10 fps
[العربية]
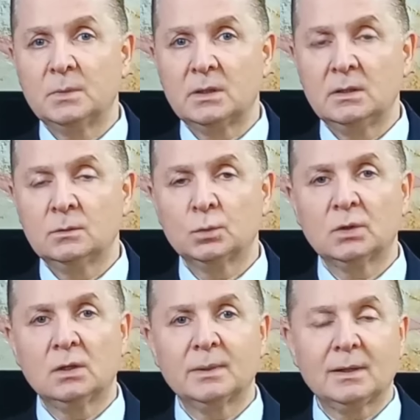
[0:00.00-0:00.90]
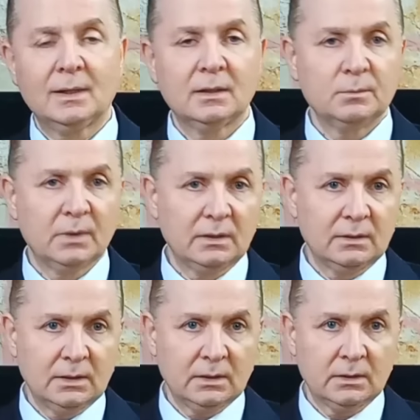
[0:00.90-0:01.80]
مريض تطابق حالة
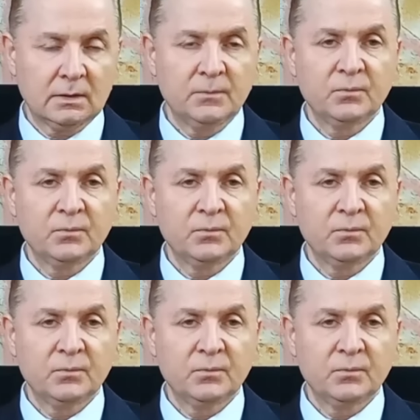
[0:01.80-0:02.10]
مريض آخر